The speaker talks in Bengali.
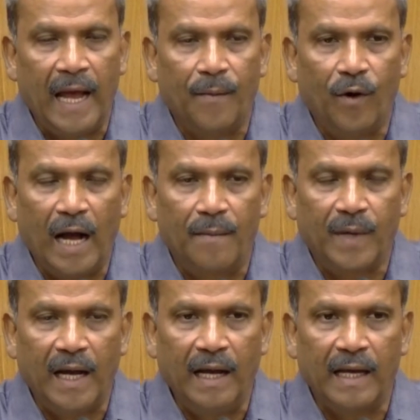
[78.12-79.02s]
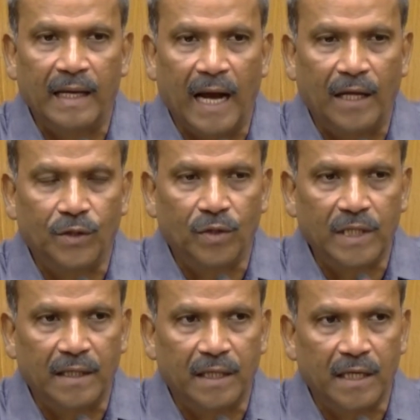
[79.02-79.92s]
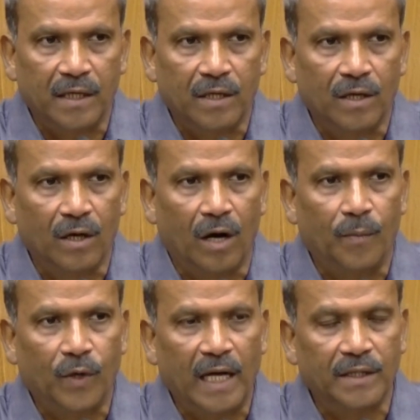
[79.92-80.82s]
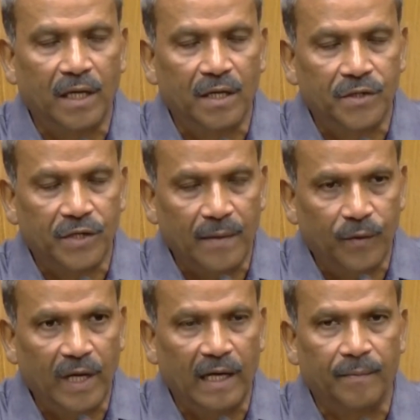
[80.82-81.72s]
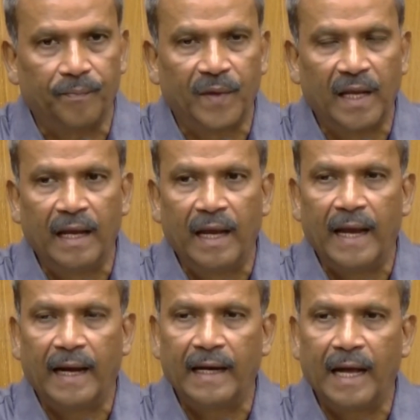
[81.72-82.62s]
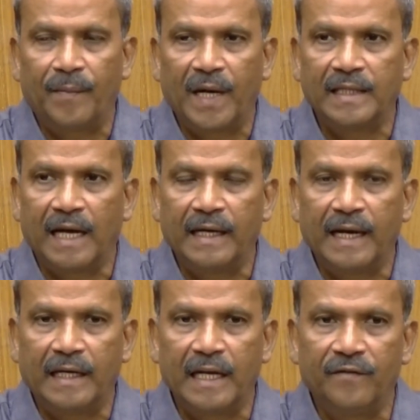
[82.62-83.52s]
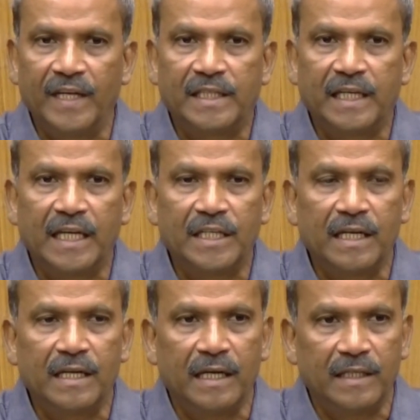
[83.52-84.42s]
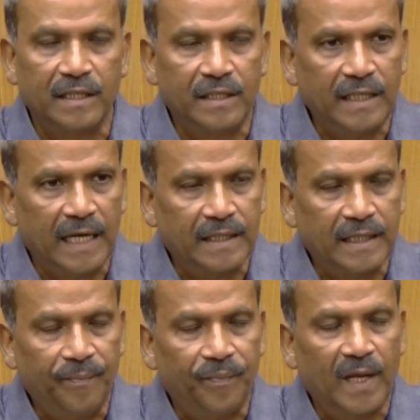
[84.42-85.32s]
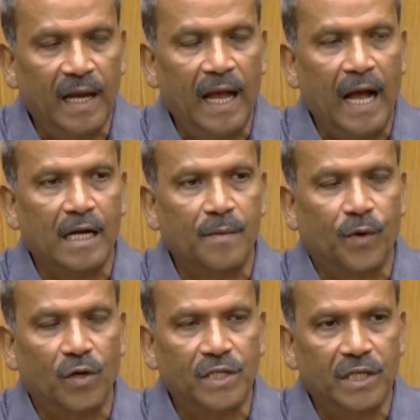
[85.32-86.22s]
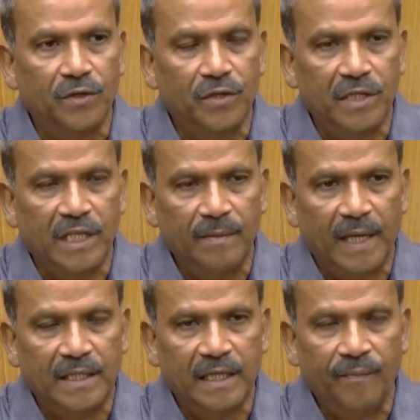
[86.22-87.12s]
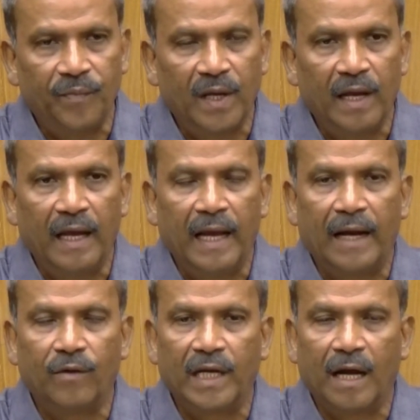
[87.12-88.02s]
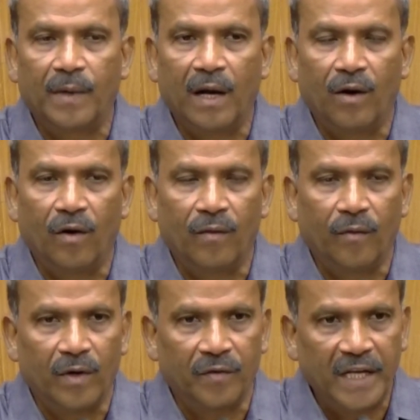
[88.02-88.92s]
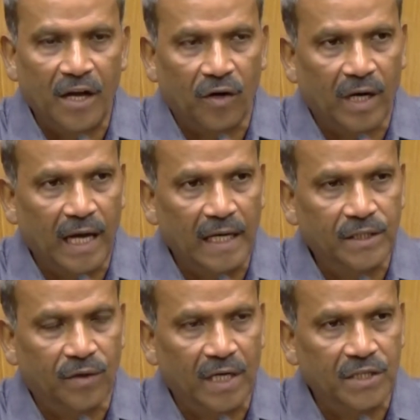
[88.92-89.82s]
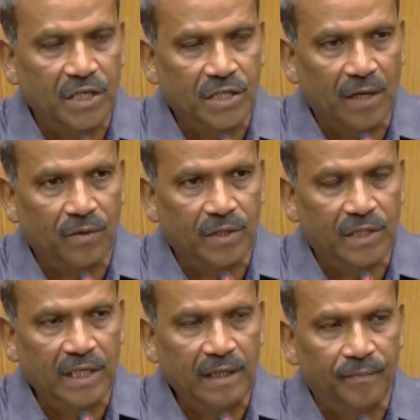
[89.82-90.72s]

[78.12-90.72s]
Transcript: এবং আমরা এই আন্তর্জাতিক অপরাধ ট্রাইব্যুনাল এখানে আপনারা জানেন একটা ইনভেস্টিগেশন এজেন্সি আছে একটা প্রসিকিউশন টিম আছে এগুলিকে আমরা রিঅর্গানাইজ করার চেষ্টা করছি